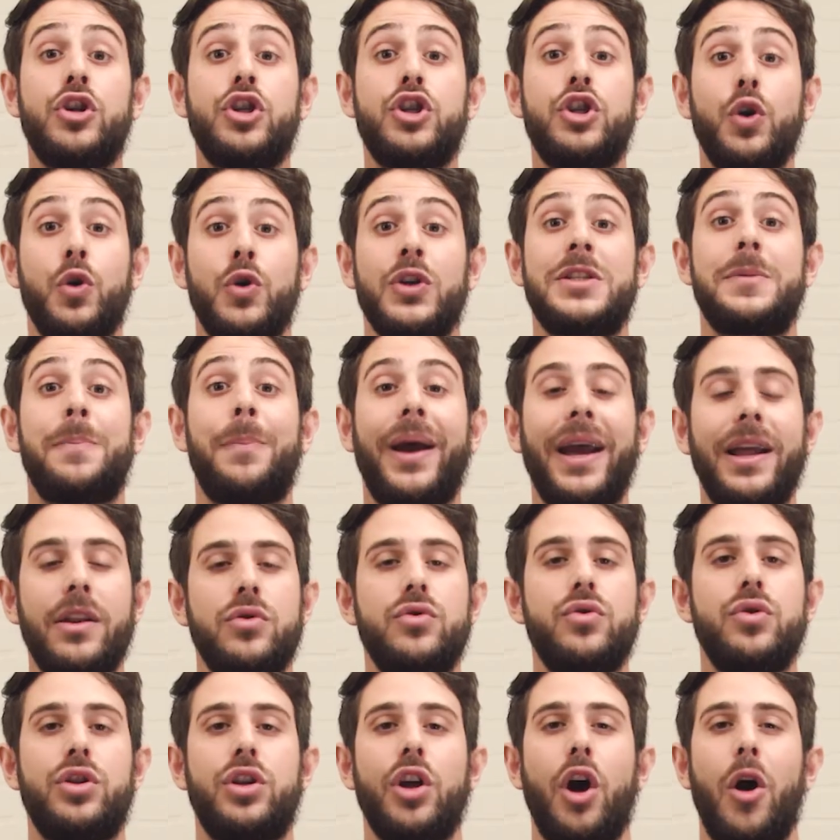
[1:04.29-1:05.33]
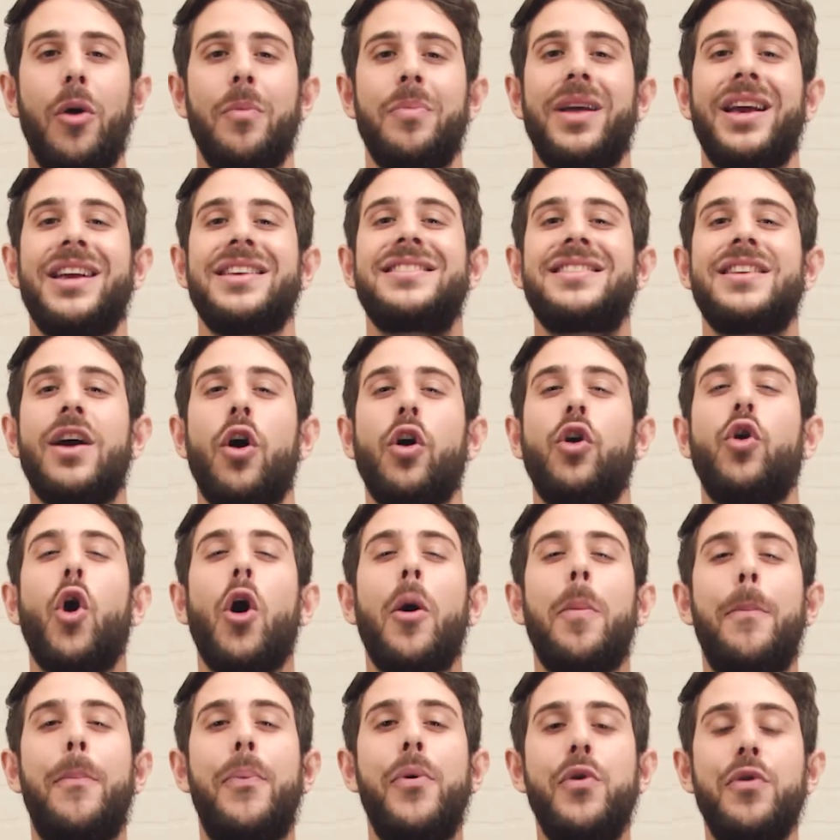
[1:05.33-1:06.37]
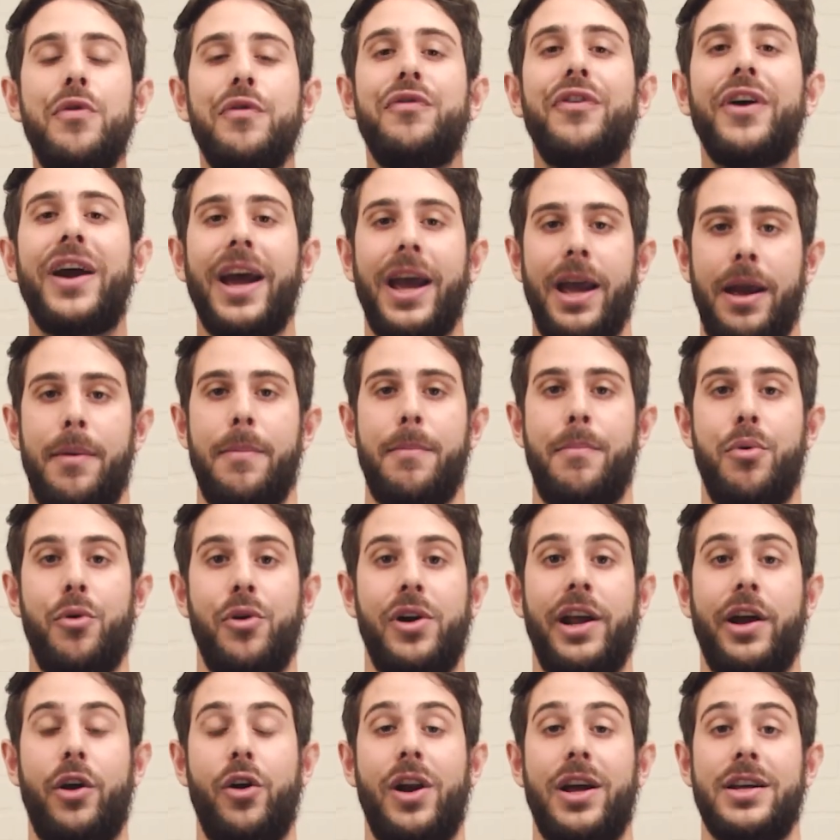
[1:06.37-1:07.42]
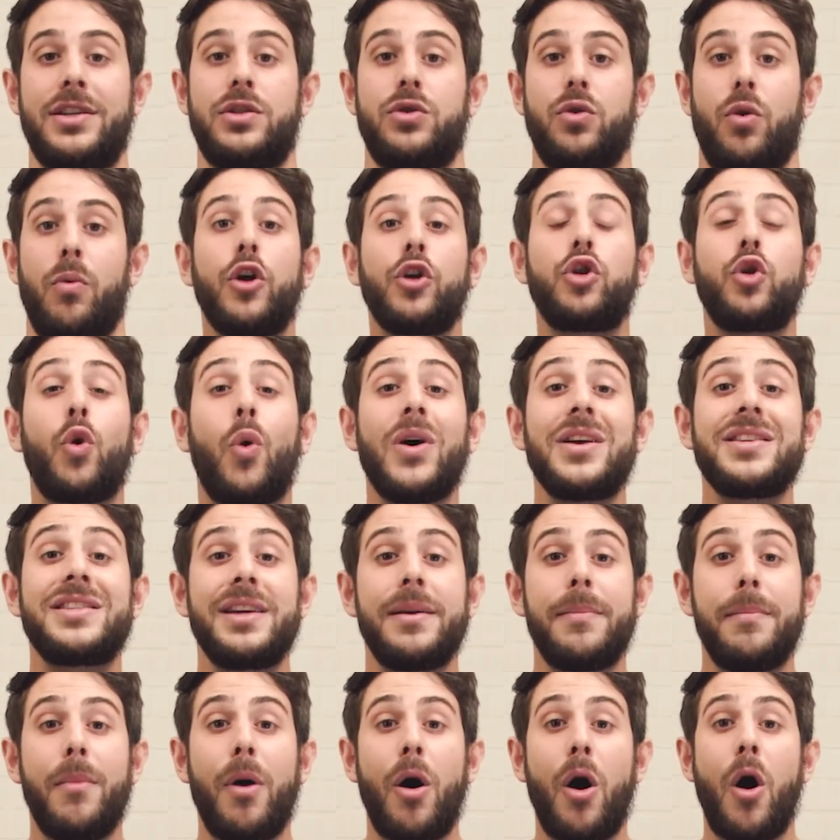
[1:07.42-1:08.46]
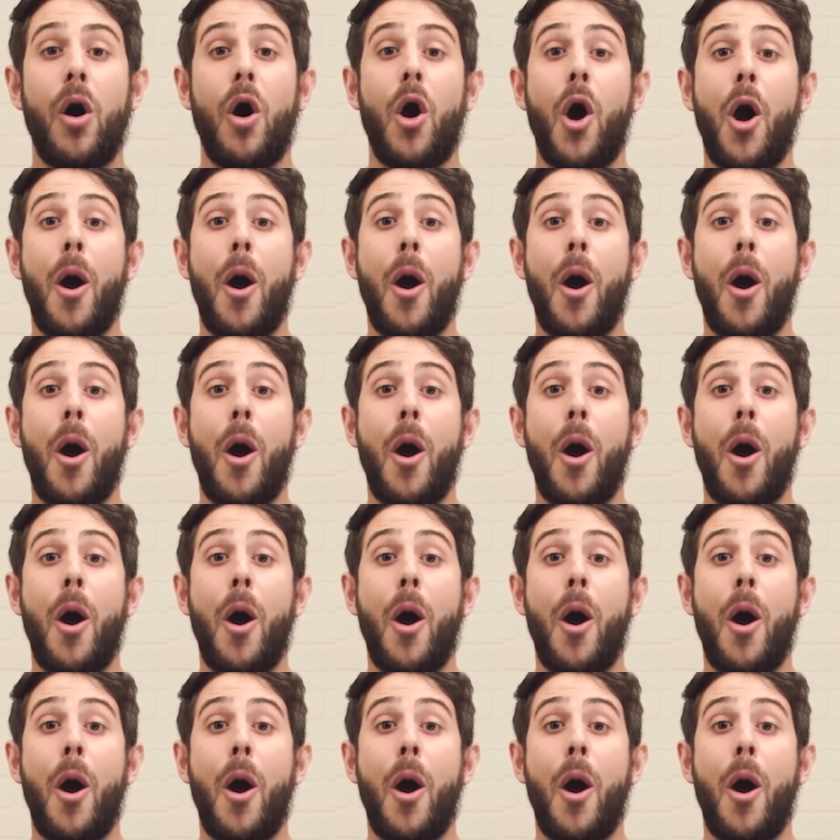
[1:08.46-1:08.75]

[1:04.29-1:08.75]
choses prennent du temps et c'est encore plus vrai pour les relations. Troisièmement,